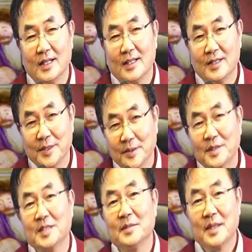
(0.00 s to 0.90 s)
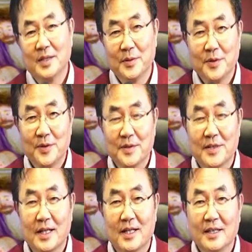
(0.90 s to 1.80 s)
그리고 지금의 기독교
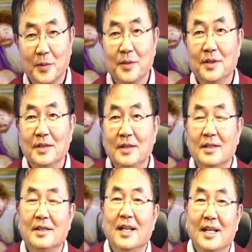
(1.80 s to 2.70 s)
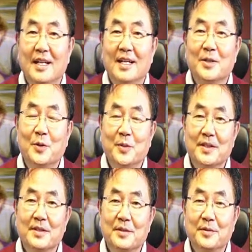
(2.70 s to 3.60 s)
역사, 그리고 오늘날까지
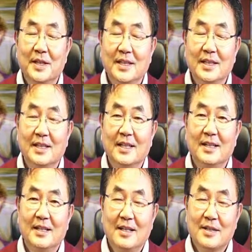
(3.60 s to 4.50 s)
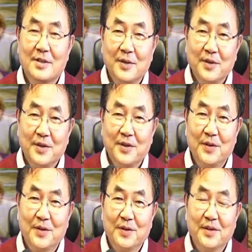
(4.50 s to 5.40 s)
오면서 우리는
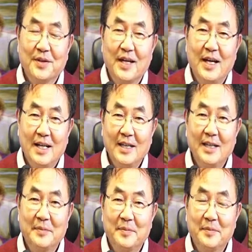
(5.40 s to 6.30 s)
성령, 하나님,